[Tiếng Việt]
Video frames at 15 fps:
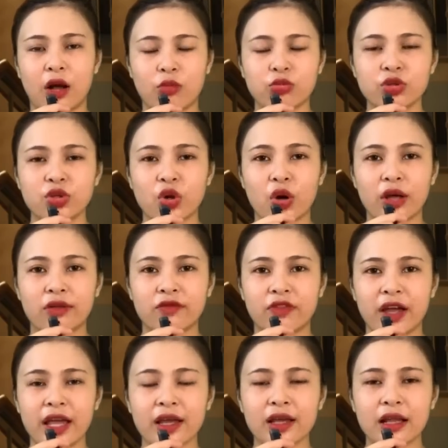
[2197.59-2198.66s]
không có cho anh
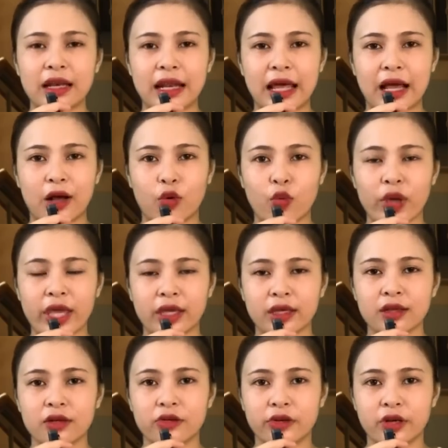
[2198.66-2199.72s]
Phát là quen
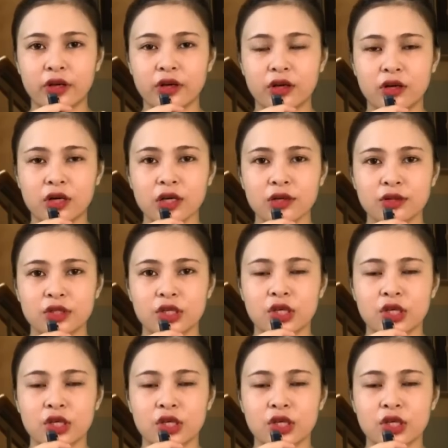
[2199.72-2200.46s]
cái người đó nữa.